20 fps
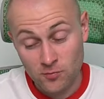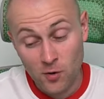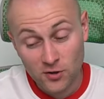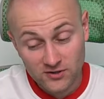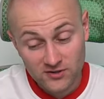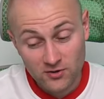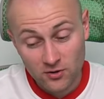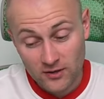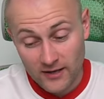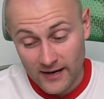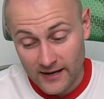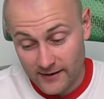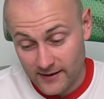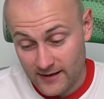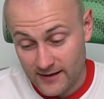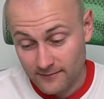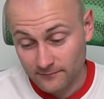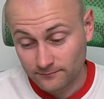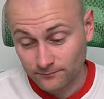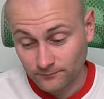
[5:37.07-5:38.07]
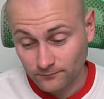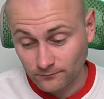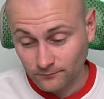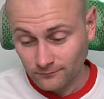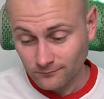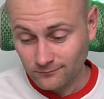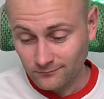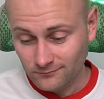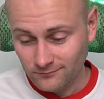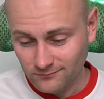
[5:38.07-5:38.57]
Mocno grane,
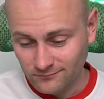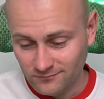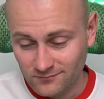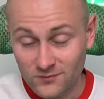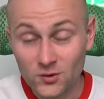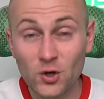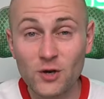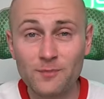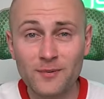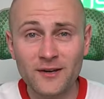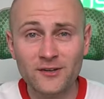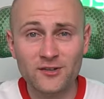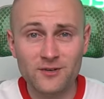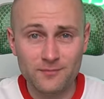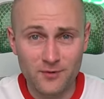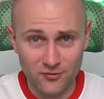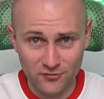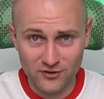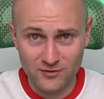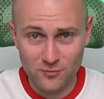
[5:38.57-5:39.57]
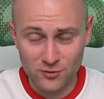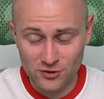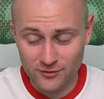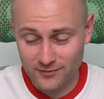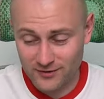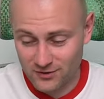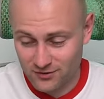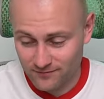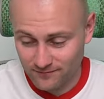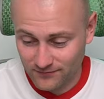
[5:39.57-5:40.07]
no i piękny profit może być.